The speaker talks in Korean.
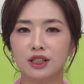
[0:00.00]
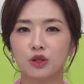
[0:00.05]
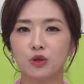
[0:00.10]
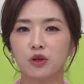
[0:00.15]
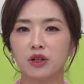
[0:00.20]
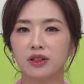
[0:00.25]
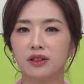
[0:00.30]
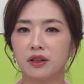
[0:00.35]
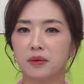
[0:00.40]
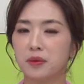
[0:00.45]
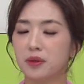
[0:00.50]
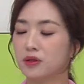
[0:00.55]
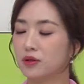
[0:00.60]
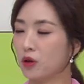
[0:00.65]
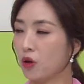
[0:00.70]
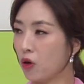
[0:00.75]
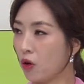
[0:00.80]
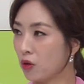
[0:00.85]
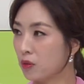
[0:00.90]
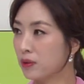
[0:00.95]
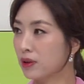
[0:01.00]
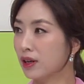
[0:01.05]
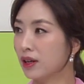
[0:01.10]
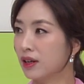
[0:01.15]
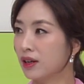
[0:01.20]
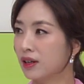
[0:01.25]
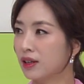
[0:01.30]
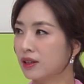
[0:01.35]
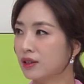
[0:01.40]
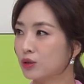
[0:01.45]
치료가 되면
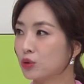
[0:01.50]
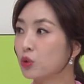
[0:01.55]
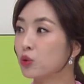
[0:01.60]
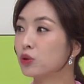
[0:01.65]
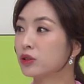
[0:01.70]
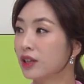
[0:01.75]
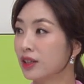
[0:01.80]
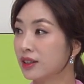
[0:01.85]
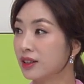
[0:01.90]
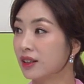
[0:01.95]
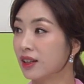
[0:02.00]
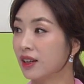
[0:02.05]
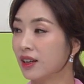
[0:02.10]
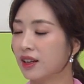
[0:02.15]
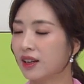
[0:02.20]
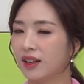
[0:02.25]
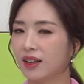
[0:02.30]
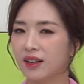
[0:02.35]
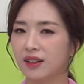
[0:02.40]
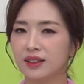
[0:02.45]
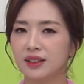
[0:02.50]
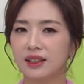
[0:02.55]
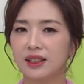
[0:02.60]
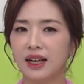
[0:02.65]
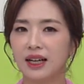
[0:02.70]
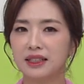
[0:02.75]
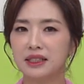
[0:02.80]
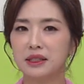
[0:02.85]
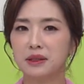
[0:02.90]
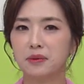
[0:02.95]
정말 좋을 텐데
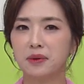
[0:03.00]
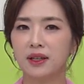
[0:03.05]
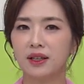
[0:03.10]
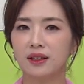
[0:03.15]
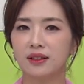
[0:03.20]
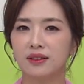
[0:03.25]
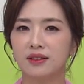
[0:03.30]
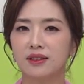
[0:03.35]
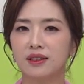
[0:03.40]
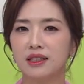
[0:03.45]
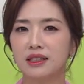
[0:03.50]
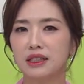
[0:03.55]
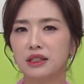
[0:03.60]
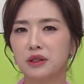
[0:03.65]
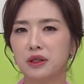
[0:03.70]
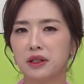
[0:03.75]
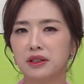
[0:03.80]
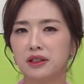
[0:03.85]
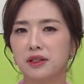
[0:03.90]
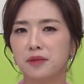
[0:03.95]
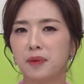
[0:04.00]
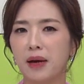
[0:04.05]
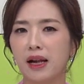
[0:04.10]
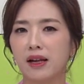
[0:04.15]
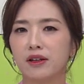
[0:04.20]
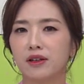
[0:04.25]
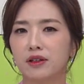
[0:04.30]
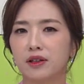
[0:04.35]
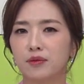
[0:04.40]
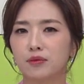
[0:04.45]
하지만 늦게 질환을
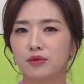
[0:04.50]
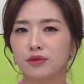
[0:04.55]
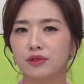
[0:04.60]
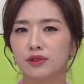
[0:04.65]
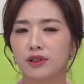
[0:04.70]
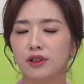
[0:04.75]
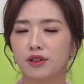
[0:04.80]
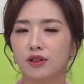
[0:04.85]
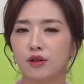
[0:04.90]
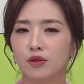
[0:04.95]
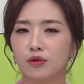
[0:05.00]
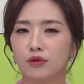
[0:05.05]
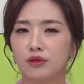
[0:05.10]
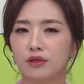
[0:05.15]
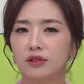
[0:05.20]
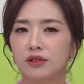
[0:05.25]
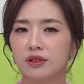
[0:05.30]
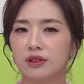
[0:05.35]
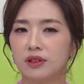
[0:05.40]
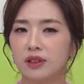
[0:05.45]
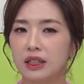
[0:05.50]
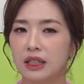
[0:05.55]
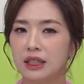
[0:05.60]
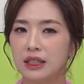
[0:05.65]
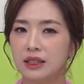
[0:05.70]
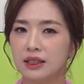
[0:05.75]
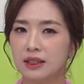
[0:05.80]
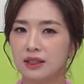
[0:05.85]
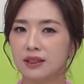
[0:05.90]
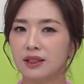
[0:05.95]
발견한 분들의 경우는
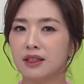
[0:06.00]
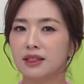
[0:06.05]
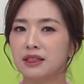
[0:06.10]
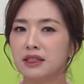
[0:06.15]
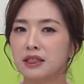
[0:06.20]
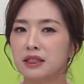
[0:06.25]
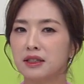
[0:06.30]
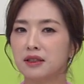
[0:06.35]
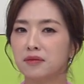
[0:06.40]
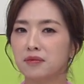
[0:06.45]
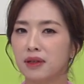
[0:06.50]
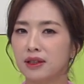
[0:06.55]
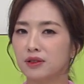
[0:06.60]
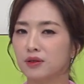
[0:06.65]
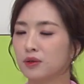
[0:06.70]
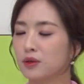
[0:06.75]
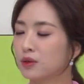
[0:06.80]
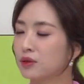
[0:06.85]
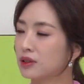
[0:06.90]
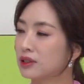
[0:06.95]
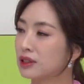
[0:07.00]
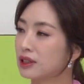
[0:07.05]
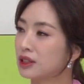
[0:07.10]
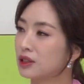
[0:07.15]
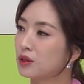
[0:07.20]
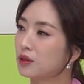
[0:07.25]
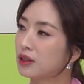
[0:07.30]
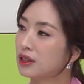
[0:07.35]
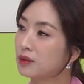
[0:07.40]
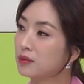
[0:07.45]
스트레칭만으로는
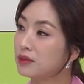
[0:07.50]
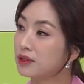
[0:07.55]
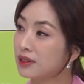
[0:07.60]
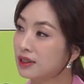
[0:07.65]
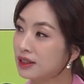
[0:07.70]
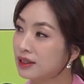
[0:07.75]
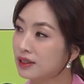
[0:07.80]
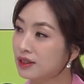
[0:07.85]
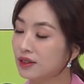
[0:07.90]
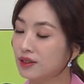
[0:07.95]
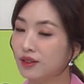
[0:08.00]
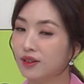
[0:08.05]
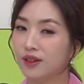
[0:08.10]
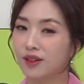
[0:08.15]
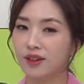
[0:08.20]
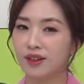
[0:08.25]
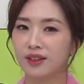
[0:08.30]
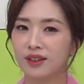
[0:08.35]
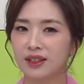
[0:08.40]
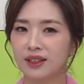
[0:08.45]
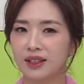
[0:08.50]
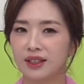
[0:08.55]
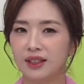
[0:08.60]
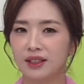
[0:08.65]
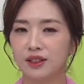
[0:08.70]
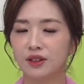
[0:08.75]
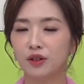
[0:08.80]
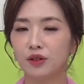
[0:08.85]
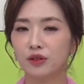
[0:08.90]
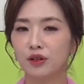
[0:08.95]
치료가 힘들겠죠.
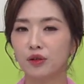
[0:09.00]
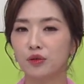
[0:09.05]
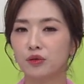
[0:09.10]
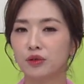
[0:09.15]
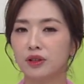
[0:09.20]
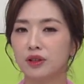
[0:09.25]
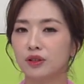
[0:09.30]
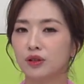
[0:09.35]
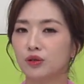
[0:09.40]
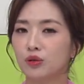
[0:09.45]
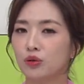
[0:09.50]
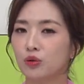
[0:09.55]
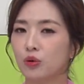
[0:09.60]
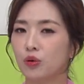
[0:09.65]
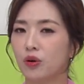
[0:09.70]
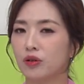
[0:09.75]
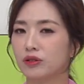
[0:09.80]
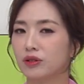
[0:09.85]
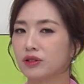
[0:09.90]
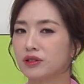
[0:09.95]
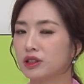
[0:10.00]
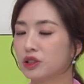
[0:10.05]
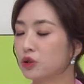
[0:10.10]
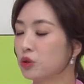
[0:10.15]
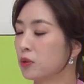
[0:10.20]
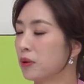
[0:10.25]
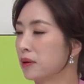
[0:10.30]
이런 경우에는 또 어떤 치료